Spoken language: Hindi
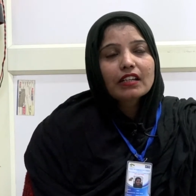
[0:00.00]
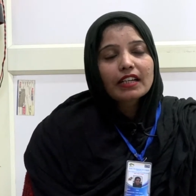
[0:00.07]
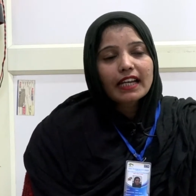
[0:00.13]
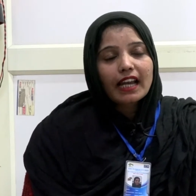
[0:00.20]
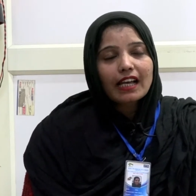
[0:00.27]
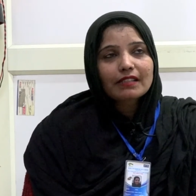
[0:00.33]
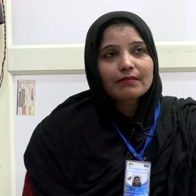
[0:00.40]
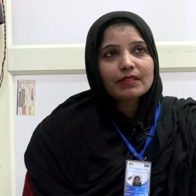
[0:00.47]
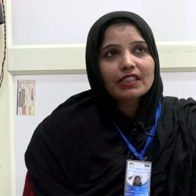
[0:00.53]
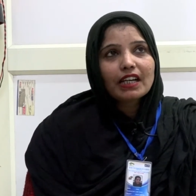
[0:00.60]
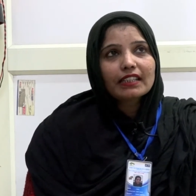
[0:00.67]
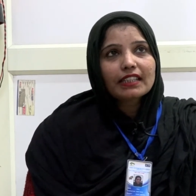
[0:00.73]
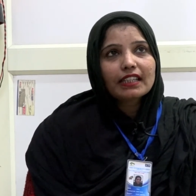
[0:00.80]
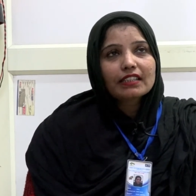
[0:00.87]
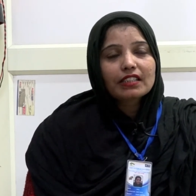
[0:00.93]
क्लास में
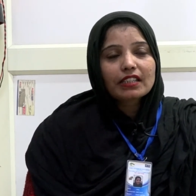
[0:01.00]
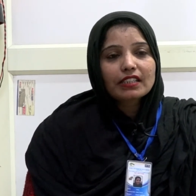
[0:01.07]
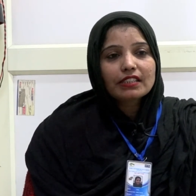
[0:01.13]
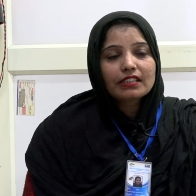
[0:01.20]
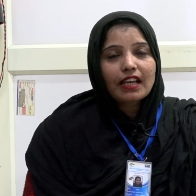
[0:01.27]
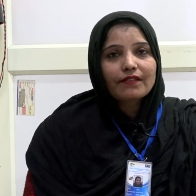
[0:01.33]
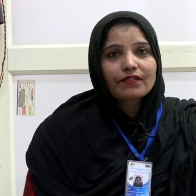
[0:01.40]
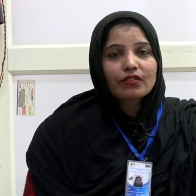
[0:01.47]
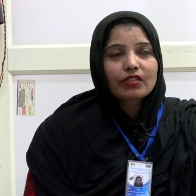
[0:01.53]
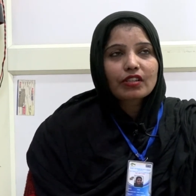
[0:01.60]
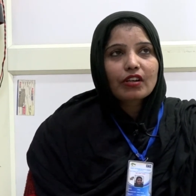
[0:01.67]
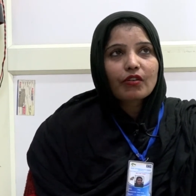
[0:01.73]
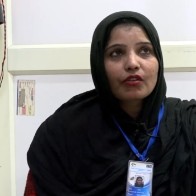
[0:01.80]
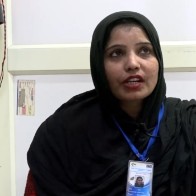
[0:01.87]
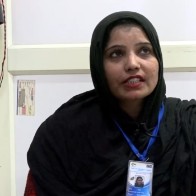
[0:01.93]
जाते हैं अच्छे से साफ़ सुथरा
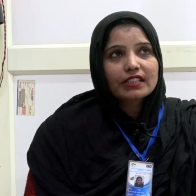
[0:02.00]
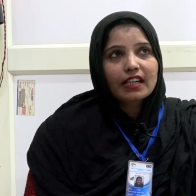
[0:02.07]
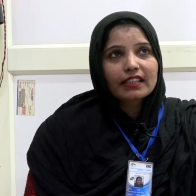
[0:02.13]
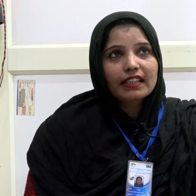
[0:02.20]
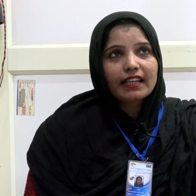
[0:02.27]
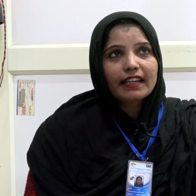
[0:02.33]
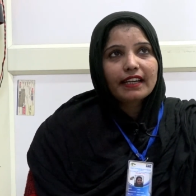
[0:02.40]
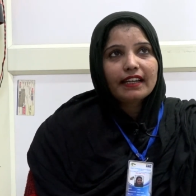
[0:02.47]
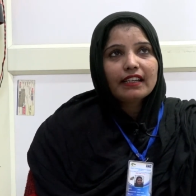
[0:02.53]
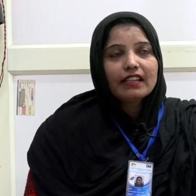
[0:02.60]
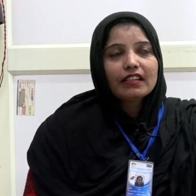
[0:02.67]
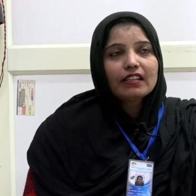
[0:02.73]
होके जाते हैं